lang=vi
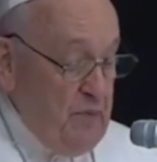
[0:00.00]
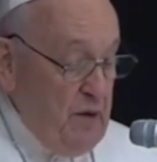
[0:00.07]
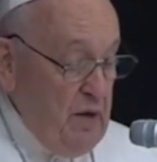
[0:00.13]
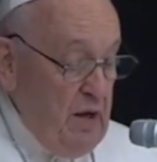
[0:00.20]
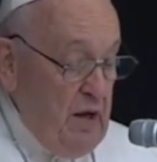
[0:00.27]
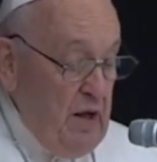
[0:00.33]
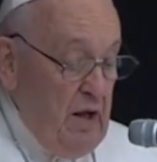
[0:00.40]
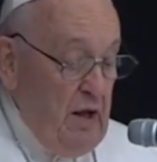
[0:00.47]

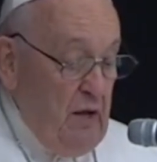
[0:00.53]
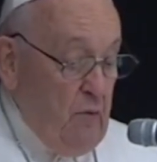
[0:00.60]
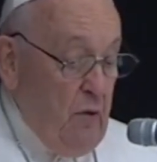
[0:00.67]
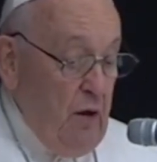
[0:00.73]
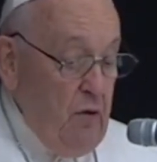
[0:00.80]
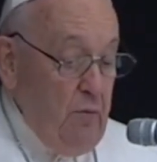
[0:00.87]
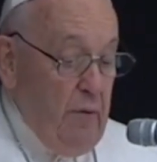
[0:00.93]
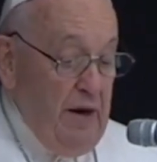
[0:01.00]
Chúng ta
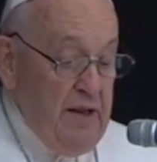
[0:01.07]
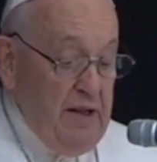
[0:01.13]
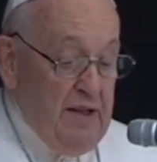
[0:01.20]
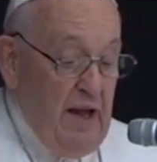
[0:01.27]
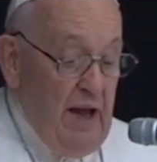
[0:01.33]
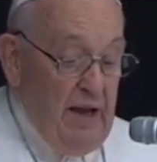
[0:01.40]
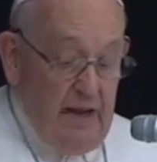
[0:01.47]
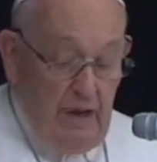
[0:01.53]
có thể nói
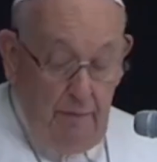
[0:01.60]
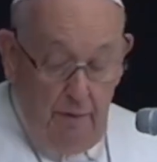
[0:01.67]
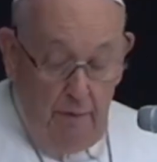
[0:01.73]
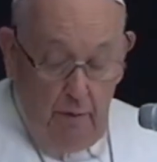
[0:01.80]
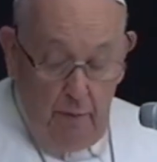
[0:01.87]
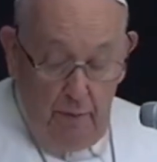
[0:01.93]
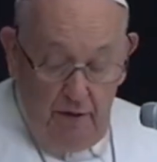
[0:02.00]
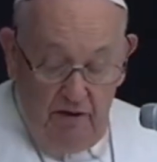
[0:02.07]
rằng
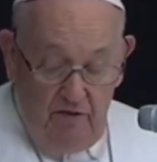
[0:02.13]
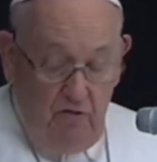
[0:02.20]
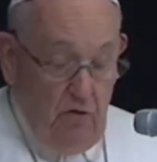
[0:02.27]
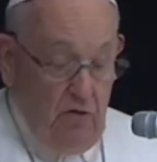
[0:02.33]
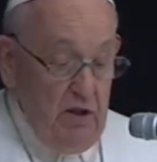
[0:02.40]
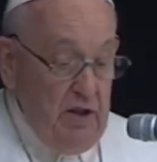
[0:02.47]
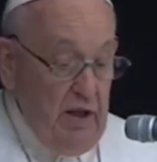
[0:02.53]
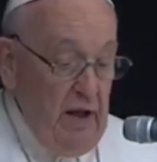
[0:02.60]
từ
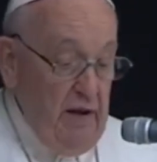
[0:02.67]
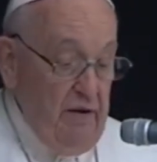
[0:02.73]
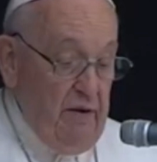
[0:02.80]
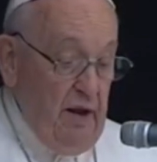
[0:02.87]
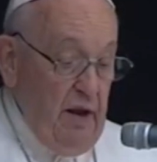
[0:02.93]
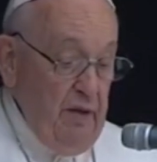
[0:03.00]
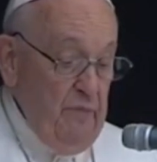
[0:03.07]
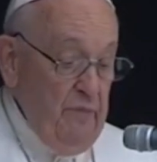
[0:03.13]
ngày thăng
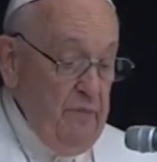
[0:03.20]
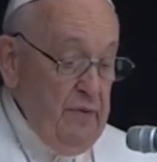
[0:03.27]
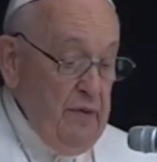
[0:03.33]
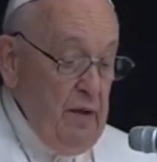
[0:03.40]
thiên,